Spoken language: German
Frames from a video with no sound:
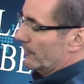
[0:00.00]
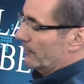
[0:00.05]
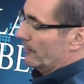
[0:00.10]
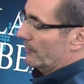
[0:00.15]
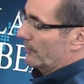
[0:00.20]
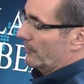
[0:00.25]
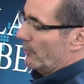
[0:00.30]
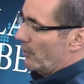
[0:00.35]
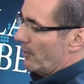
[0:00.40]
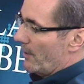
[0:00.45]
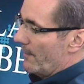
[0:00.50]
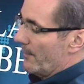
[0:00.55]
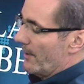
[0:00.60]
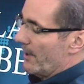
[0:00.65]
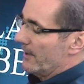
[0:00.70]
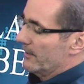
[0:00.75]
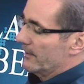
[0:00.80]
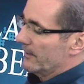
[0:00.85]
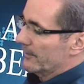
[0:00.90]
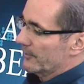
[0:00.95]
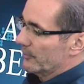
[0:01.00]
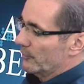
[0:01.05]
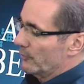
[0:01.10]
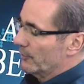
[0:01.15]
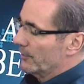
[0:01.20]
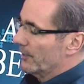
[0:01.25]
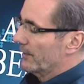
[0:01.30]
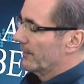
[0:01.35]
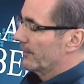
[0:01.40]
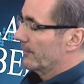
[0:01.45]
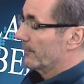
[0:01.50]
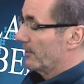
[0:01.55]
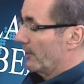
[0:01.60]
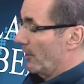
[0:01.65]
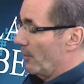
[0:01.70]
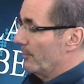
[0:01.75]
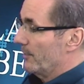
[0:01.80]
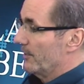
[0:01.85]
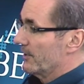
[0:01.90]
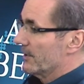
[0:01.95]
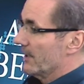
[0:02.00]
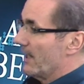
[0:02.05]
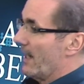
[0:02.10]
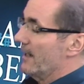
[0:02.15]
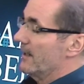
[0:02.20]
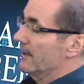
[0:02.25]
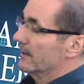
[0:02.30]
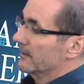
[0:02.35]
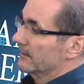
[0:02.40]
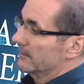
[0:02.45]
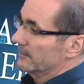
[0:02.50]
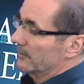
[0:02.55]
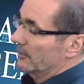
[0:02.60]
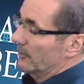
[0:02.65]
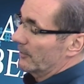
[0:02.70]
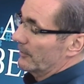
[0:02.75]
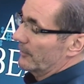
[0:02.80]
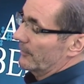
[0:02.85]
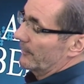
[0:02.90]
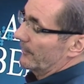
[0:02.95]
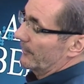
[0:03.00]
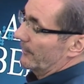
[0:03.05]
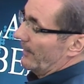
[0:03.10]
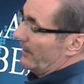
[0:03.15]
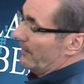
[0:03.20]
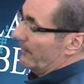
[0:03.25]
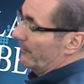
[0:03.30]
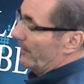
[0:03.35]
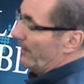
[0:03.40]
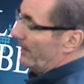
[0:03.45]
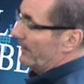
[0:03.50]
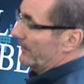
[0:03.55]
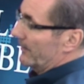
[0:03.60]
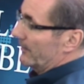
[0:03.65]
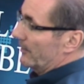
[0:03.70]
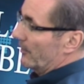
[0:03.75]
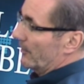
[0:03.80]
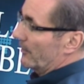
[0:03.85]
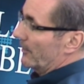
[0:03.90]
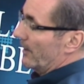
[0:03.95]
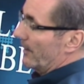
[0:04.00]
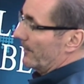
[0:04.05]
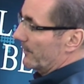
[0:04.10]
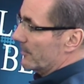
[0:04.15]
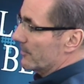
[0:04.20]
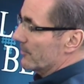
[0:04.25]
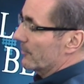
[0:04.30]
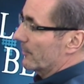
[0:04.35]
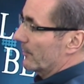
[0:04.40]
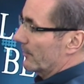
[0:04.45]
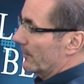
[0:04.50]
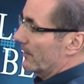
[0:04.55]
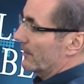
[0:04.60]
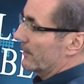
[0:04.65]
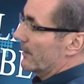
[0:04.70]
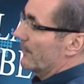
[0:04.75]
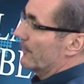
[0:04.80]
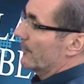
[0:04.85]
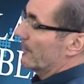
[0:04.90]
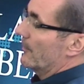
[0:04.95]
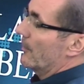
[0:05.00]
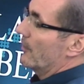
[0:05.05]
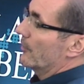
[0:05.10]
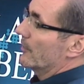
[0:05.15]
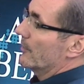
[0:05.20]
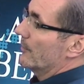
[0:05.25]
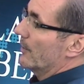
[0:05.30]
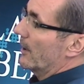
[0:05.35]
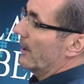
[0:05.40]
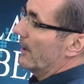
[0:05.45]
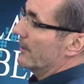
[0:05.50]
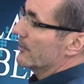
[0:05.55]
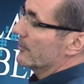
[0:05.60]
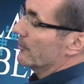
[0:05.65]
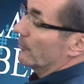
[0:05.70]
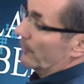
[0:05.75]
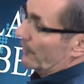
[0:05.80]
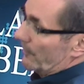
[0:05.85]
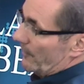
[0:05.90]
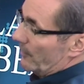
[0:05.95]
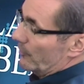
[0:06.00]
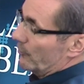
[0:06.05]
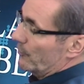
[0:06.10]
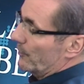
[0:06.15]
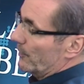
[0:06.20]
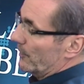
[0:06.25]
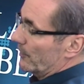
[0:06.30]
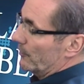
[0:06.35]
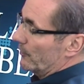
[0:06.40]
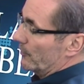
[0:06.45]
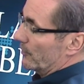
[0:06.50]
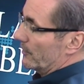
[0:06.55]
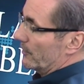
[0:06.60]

doch am Ende so, dass, glaube ich, alle heute weggefahren sind aus Leipzig und gesagt haben, es war auch eine Bereicherung, es war gut besucht.